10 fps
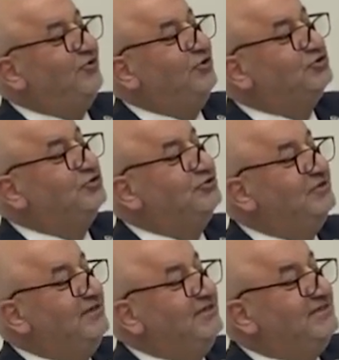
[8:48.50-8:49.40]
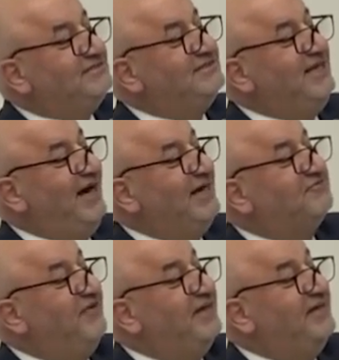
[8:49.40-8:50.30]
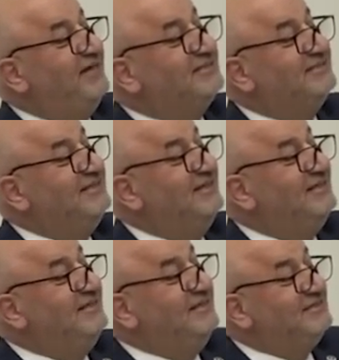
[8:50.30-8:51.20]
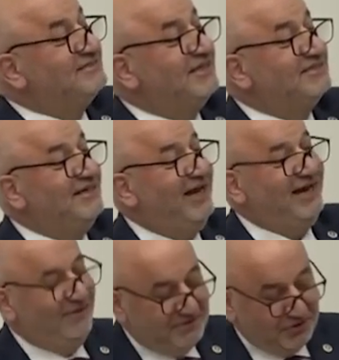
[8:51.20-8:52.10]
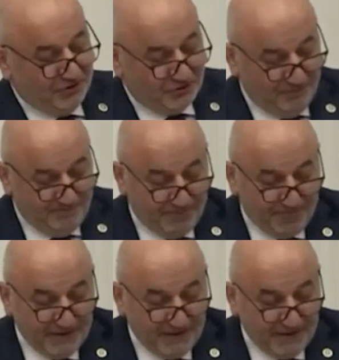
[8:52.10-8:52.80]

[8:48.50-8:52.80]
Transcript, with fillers: Karakoç'un size atfen yazdığı satırlarla bitiriyorum.